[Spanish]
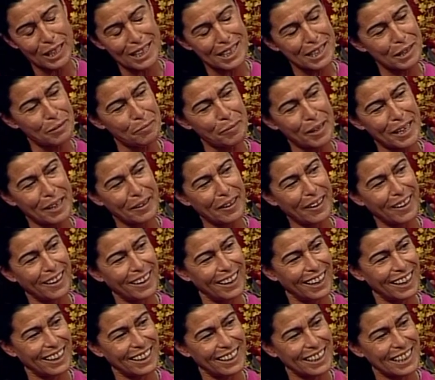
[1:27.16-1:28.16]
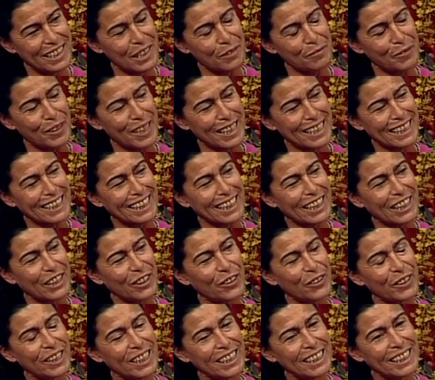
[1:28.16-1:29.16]
las semanas
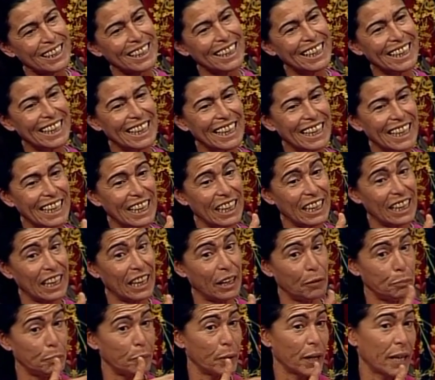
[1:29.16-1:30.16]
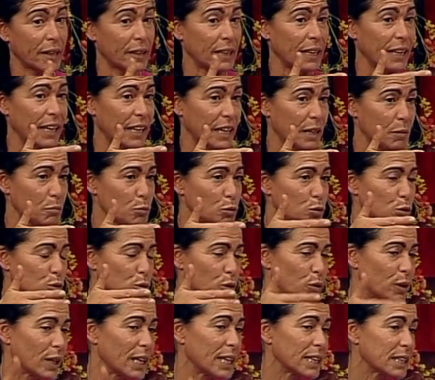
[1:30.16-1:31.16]
anteriores y practicaremos
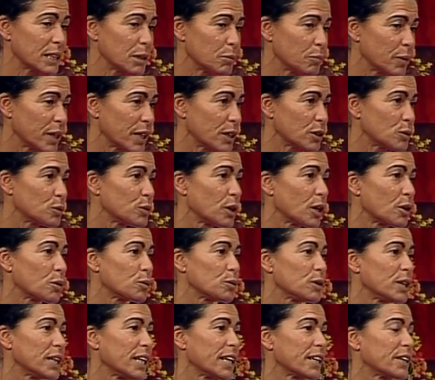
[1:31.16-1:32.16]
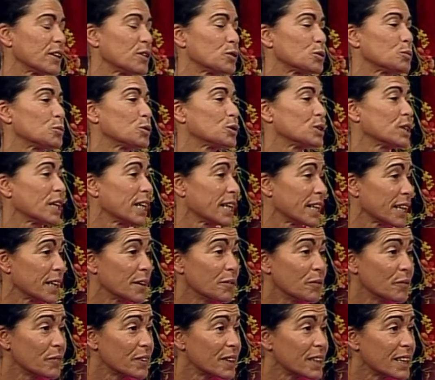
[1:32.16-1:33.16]
todas las semanas una rutina que os
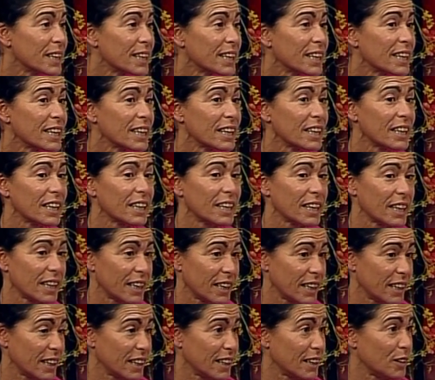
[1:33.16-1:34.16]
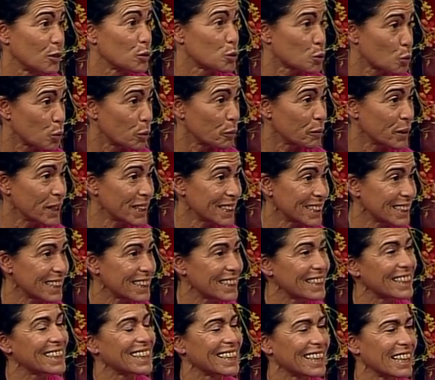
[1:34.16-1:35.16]
mostraré eh, los
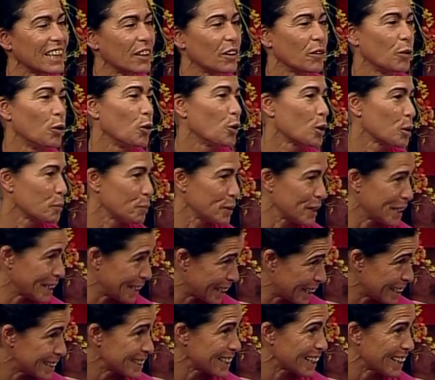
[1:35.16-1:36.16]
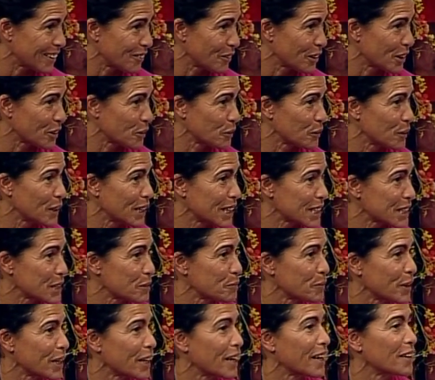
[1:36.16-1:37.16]
jueves lo repetiréis a lo largo de la
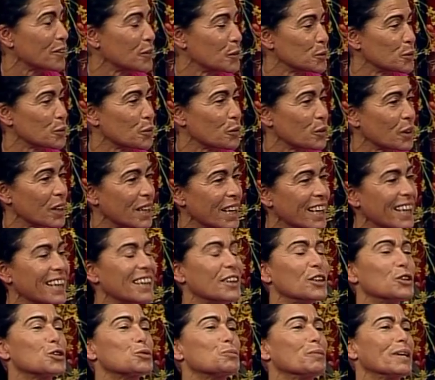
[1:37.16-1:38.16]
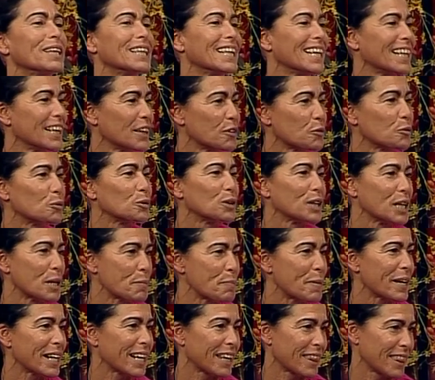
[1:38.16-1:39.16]
semana otro día y os mandaré
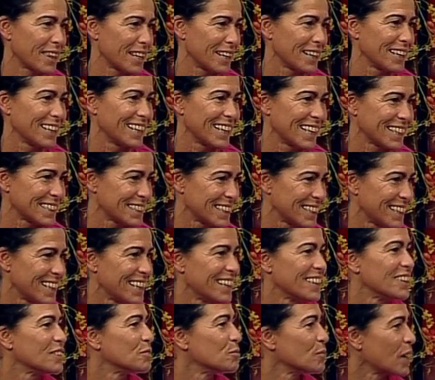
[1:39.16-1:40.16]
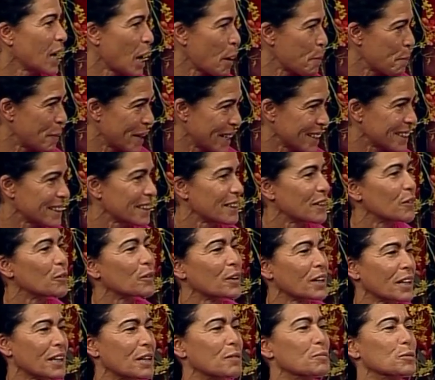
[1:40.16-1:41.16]
rutina para hacer en casa, aparte de
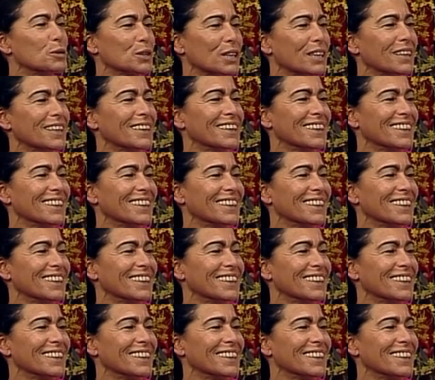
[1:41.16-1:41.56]
lo que hagamos